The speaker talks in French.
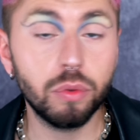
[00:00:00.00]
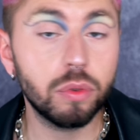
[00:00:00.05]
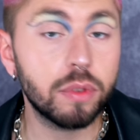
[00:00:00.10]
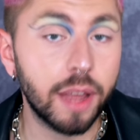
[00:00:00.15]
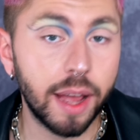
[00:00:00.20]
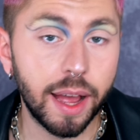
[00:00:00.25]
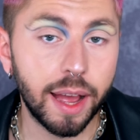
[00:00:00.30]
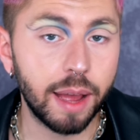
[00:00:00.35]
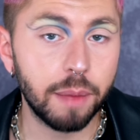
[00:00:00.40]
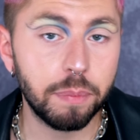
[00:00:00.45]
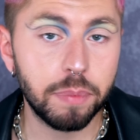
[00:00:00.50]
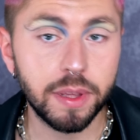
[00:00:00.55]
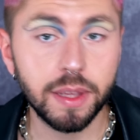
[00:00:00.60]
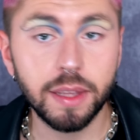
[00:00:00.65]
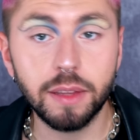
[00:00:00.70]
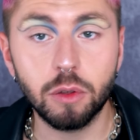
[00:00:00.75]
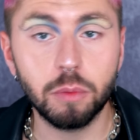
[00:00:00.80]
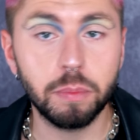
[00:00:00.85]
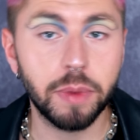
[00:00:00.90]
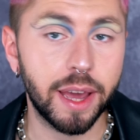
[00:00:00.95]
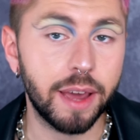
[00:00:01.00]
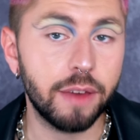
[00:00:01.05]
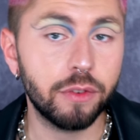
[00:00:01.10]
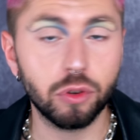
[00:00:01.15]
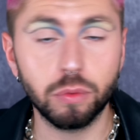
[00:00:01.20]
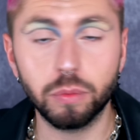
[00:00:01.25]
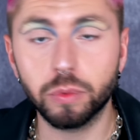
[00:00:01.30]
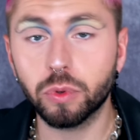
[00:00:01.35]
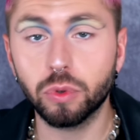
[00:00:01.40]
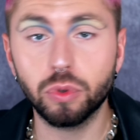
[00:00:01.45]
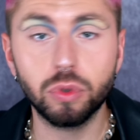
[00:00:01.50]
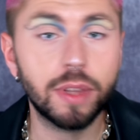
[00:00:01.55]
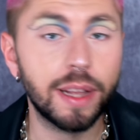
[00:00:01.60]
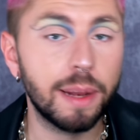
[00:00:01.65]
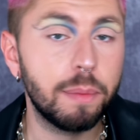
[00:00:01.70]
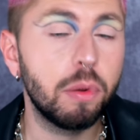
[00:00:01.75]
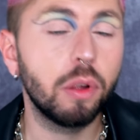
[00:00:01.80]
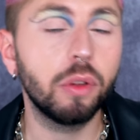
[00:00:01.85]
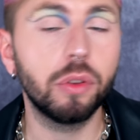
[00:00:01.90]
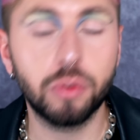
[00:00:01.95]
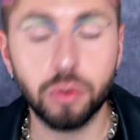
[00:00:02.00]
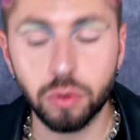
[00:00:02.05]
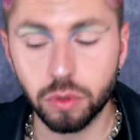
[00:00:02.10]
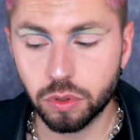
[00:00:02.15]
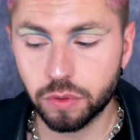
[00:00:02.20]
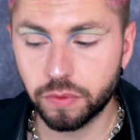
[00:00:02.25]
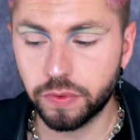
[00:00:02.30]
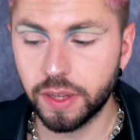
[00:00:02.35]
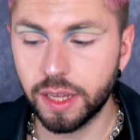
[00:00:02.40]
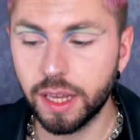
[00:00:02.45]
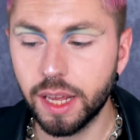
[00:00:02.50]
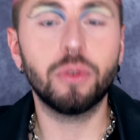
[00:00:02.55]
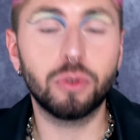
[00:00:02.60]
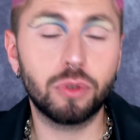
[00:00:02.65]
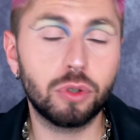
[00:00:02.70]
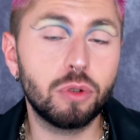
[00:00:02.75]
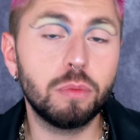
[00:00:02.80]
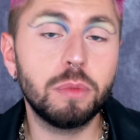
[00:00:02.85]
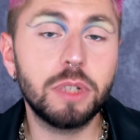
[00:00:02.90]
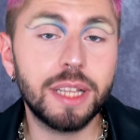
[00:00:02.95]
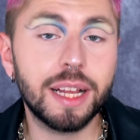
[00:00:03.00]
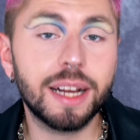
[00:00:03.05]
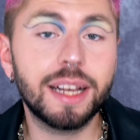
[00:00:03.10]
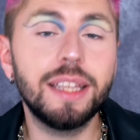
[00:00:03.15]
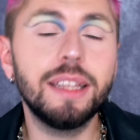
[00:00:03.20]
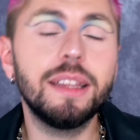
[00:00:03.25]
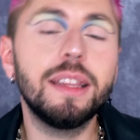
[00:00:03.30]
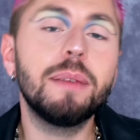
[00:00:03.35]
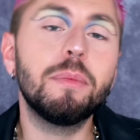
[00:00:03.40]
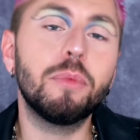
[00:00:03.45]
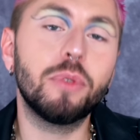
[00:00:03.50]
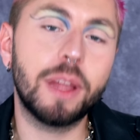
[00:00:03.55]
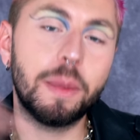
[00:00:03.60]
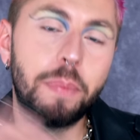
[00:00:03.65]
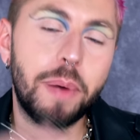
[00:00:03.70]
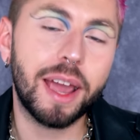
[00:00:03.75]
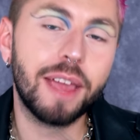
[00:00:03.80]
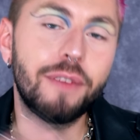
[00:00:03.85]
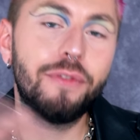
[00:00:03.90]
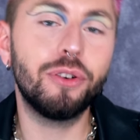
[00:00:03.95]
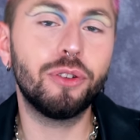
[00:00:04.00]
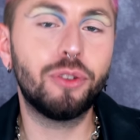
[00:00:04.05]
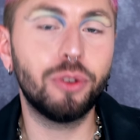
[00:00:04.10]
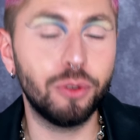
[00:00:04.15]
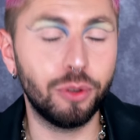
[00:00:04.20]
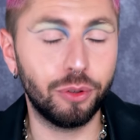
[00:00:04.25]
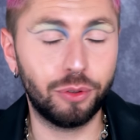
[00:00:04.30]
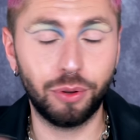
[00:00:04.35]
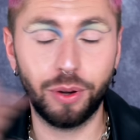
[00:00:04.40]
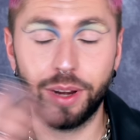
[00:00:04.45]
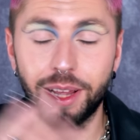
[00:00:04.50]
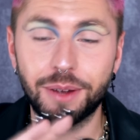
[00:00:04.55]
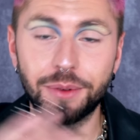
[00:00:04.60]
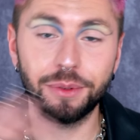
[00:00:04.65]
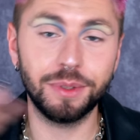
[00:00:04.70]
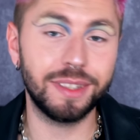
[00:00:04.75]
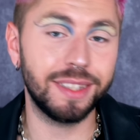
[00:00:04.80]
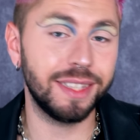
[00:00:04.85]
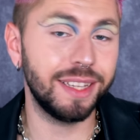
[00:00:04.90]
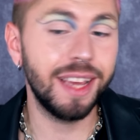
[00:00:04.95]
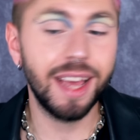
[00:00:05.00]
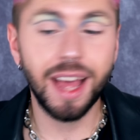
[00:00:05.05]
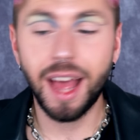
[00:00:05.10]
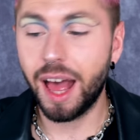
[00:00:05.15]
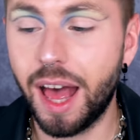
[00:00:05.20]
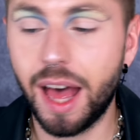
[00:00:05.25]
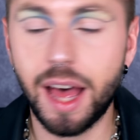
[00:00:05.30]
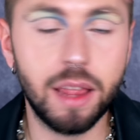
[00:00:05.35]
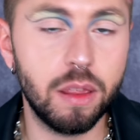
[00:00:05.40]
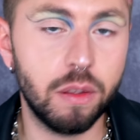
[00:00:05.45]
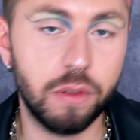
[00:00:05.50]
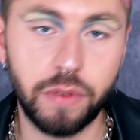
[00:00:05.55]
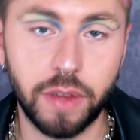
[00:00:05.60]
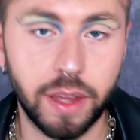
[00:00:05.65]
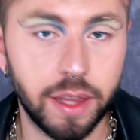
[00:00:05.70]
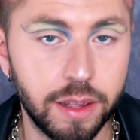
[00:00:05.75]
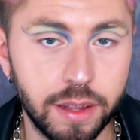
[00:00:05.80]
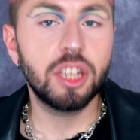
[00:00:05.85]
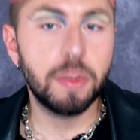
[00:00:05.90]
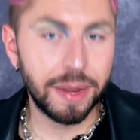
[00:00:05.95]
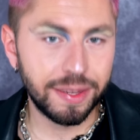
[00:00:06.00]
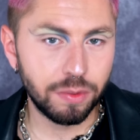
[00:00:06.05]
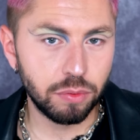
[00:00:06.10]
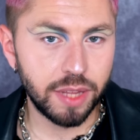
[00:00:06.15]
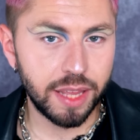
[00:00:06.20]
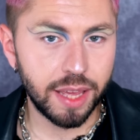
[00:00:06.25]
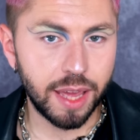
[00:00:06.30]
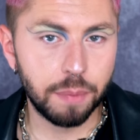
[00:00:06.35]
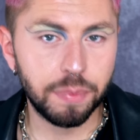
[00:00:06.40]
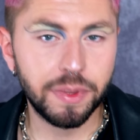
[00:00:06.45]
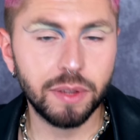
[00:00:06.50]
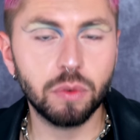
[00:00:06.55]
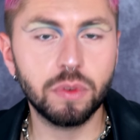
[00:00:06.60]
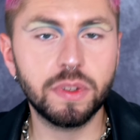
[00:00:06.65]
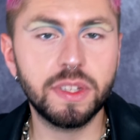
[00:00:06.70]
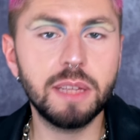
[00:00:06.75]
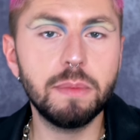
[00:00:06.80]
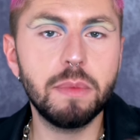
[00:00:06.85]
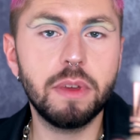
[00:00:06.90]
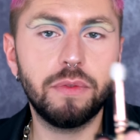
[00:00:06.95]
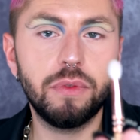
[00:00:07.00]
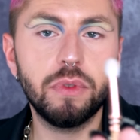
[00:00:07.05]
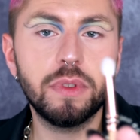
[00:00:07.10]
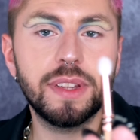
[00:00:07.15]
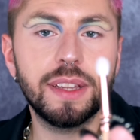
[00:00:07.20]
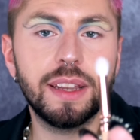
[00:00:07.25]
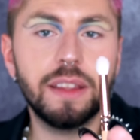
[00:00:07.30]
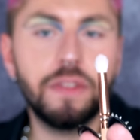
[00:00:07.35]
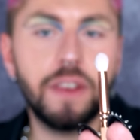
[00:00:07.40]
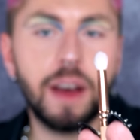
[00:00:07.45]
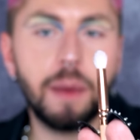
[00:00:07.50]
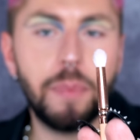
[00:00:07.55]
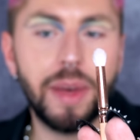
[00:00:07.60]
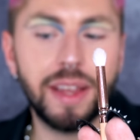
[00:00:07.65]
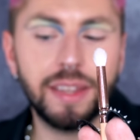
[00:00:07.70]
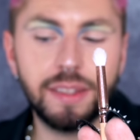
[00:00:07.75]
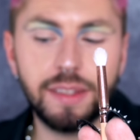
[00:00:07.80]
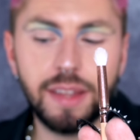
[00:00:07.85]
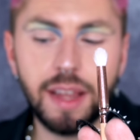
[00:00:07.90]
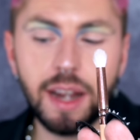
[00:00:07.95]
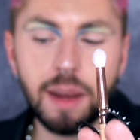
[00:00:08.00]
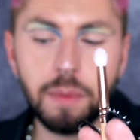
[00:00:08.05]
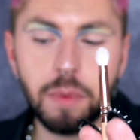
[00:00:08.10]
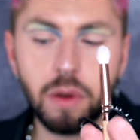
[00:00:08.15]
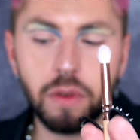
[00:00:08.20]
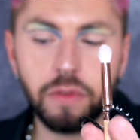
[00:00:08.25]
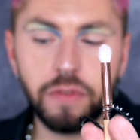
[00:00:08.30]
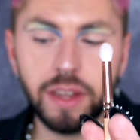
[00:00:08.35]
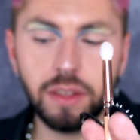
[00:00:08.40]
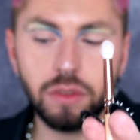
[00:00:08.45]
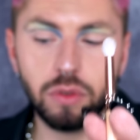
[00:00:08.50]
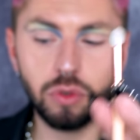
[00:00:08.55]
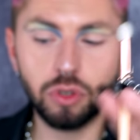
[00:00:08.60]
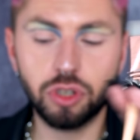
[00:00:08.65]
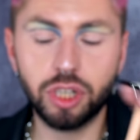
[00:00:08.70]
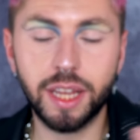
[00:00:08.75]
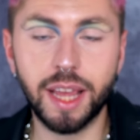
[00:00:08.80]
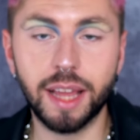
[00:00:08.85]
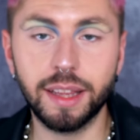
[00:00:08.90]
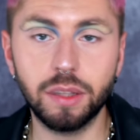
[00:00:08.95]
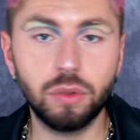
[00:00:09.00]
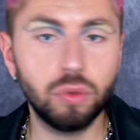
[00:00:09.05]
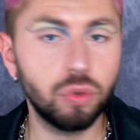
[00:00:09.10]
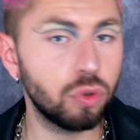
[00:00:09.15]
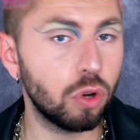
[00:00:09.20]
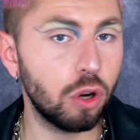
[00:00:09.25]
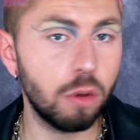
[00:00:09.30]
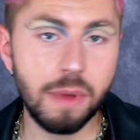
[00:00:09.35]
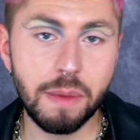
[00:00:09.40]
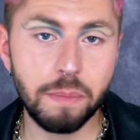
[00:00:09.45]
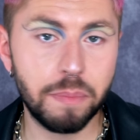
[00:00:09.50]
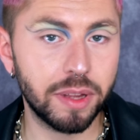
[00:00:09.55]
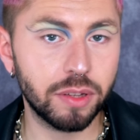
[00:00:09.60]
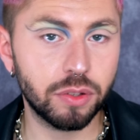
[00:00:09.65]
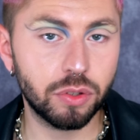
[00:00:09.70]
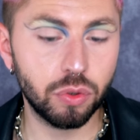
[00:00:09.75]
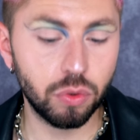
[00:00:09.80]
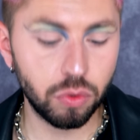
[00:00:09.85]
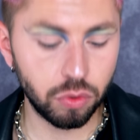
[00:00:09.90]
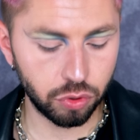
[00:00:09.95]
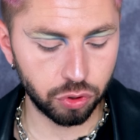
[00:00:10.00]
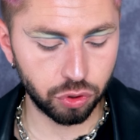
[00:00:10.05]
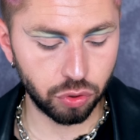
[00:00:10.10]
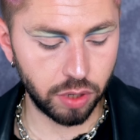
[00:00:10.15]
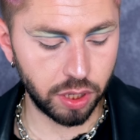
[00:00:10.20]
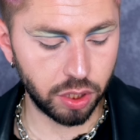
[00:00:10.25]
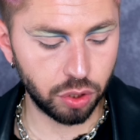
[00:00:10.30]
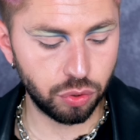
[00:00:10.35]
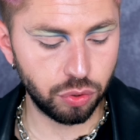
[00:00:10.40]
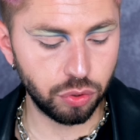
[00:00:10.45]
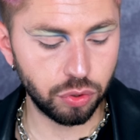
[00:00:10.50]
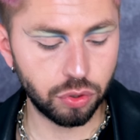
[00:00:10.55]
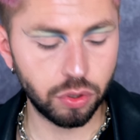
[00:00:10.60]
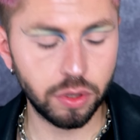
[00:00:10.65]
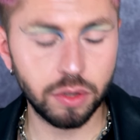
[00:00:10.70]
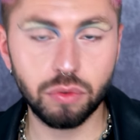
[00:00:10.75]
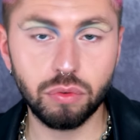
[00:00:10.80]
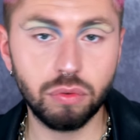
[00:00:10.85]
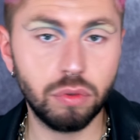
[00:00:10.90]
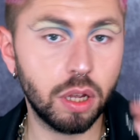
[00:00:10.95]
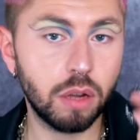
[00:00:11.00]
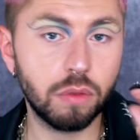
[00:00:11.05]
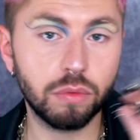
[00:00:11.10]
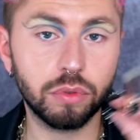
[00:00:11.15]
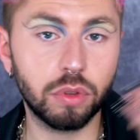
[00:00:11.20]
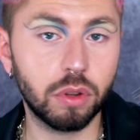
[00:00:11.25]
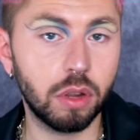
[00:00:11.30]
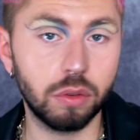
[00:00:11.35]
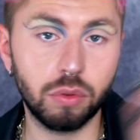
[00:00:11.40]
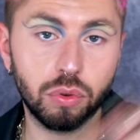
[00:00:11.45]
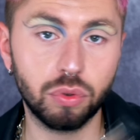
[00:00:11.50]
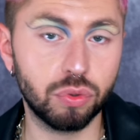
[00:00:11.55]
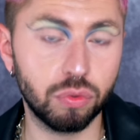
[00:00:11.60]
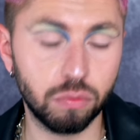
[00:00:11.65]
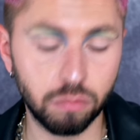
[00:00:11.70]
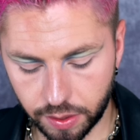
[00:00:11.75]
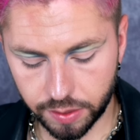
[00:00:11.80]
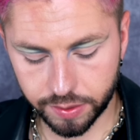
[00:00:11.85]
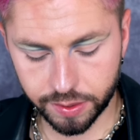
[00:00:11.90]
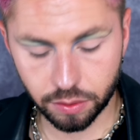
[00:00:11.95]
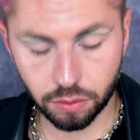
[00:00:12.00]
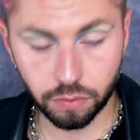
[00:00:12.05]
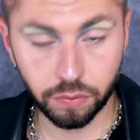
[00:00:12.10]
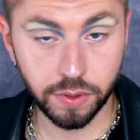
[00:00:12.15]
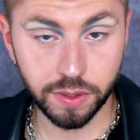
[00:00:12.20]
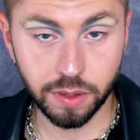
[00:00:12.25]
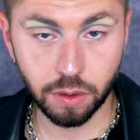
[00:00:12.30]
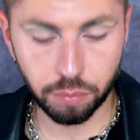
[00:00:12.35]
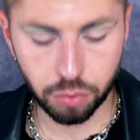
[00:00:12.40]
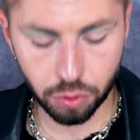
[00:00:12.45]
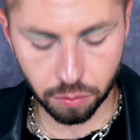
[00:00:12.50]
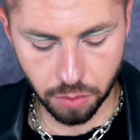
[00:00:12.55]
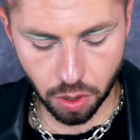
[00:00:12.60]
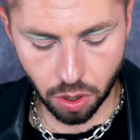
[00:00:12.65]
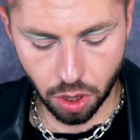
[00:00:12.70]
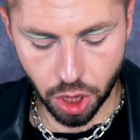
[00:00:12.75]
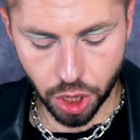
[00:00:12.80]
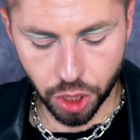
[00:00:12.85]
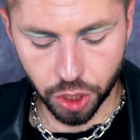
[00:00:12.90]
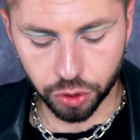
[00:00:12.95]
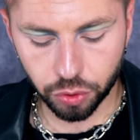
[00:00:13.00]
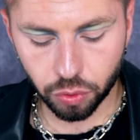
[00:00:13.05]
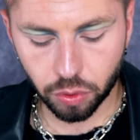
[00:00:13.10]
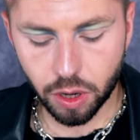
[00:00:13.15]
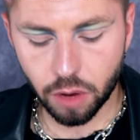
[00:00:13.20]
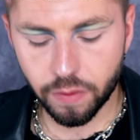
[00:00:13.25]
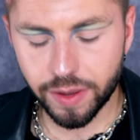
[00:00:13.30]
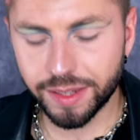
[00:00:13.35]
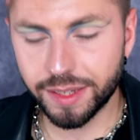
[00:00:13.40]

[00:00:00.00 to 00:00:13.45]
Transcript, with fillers: ultra rapide, bref, je montre juste les plans de ce que je fais. Donc je suis obligé d'incliner mon appareil photo de tous les côtés, un enfer. Je sais pas si vous avez capté aussi, mais vu que c'est des fards pastels, eh ben en fait, j'ai gardé toujours le même pinceau, je l'ai juste essuyé contre un torchon. Et ça suffit amplement. Donc là, on va